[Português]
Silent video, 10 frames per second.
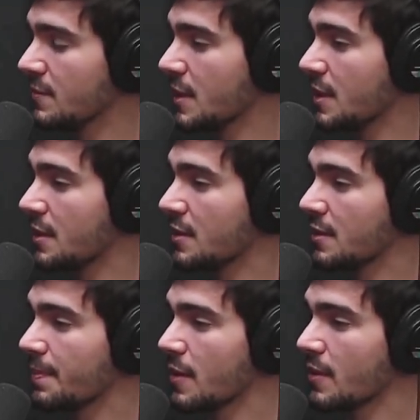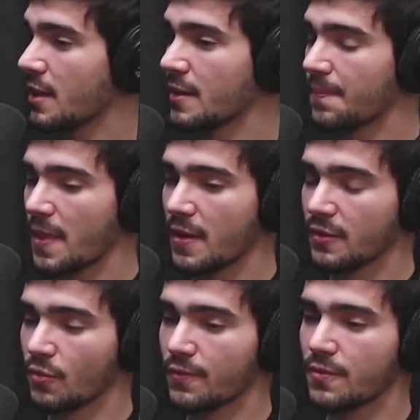É, eu era é,
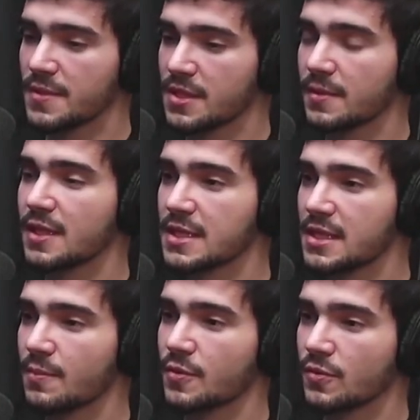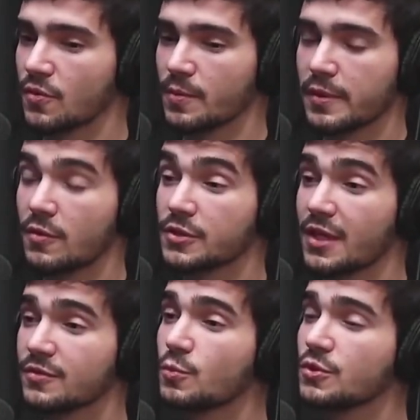novo, comecei a me interessar por YouTube, que
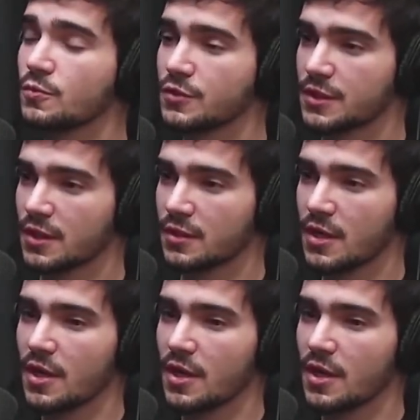gostava muito de música.